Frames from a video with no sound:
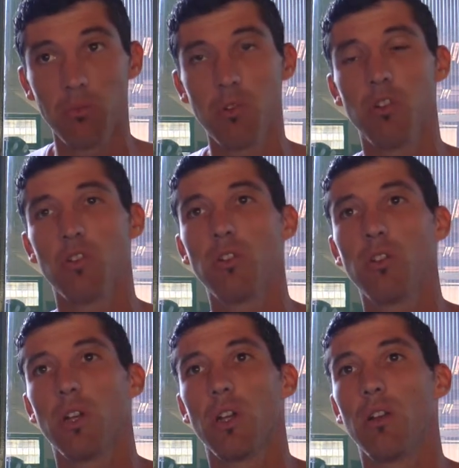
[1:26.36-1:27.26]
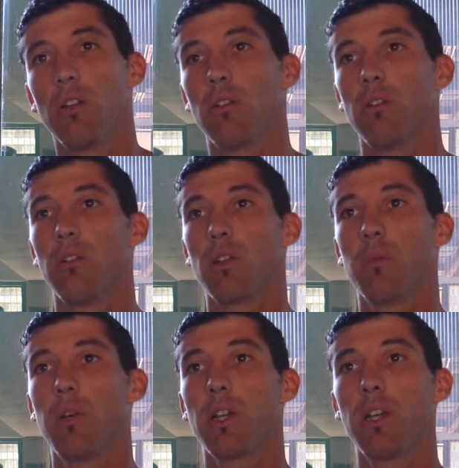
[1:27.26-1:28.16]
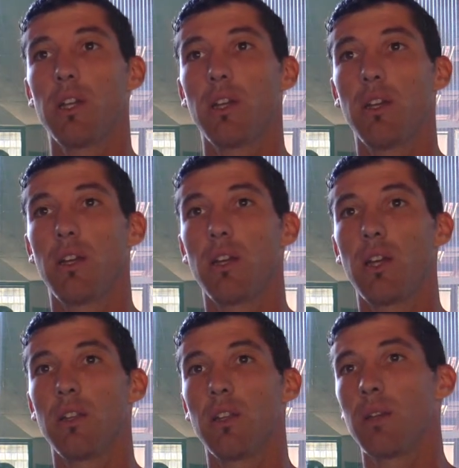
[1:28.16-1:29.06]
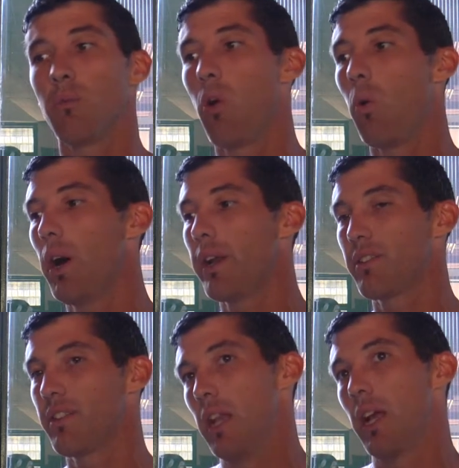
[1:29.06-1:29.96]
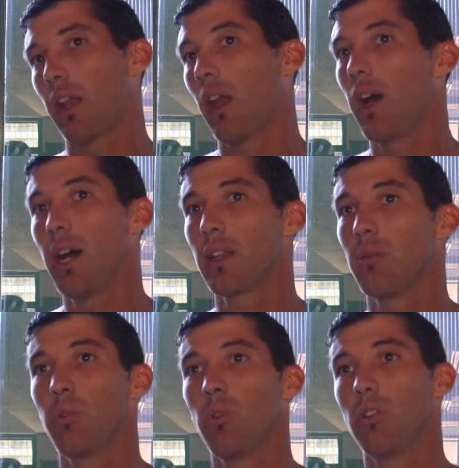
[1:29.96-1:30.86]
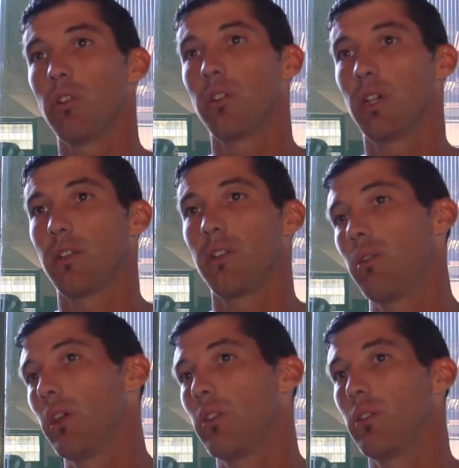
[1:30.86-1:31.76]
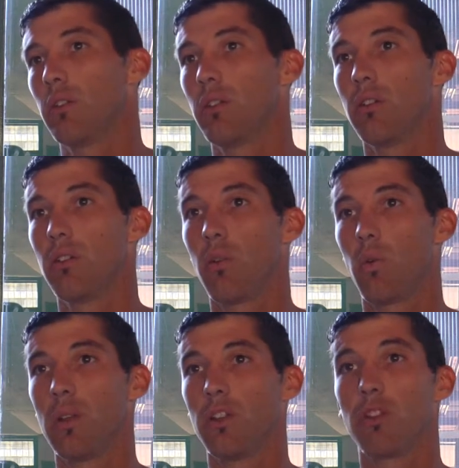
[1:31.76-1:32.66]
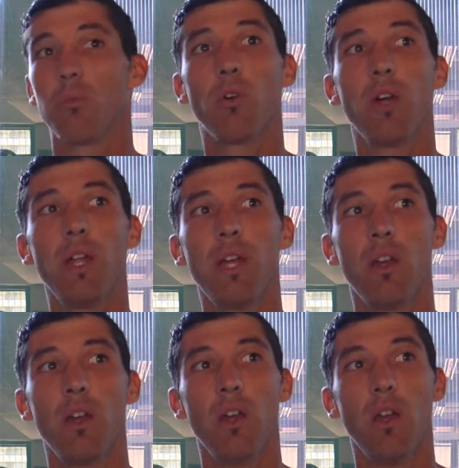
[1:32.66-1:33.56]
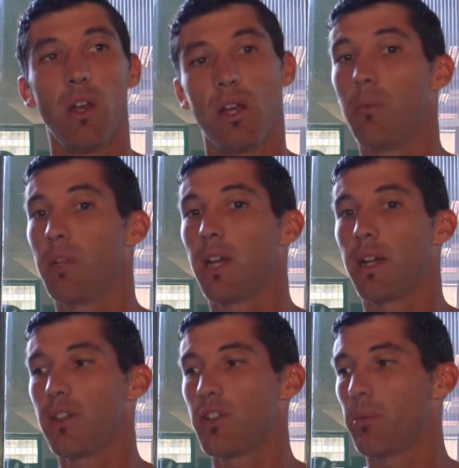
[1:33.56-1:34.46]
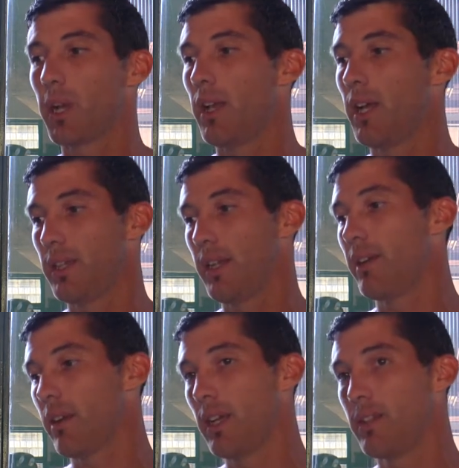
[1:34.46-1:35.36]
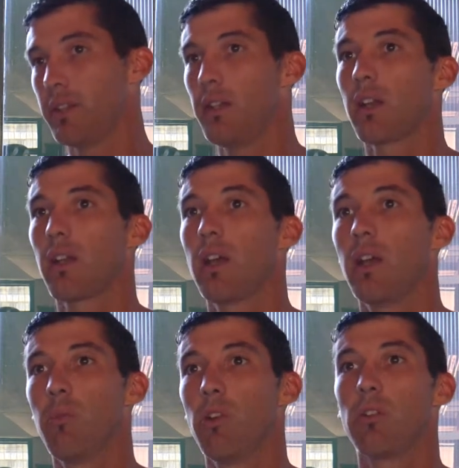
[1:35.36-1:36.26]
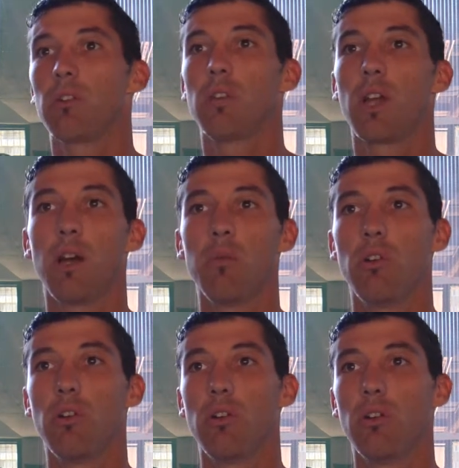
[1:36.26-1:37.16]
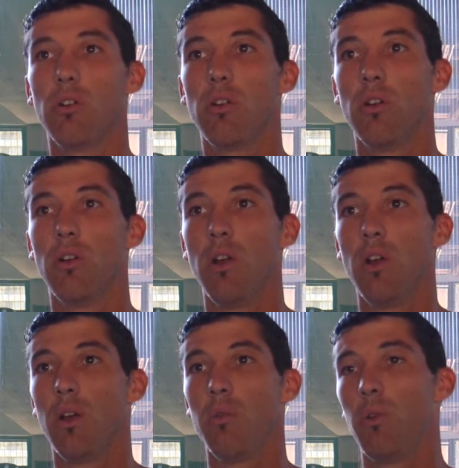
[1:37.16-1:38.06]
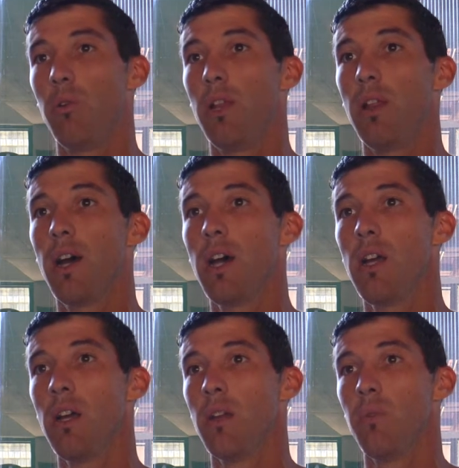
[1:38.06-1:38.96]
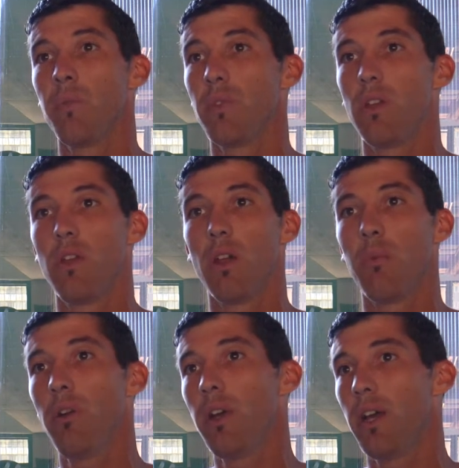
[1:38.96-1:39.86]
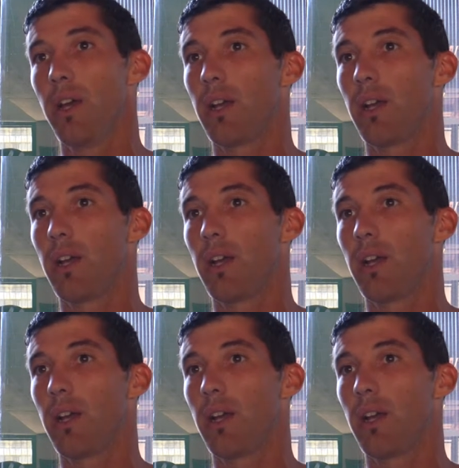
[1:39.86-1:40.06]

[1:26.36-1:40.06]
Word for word: No, yo creo que lo que más quiere es que, intentemos jugar sin arriesgar tampoco, o sea, sabiendo cuando se puede, que de mitad de cancha para adelante ahí sí arriesguemos, tengamos movilidad y después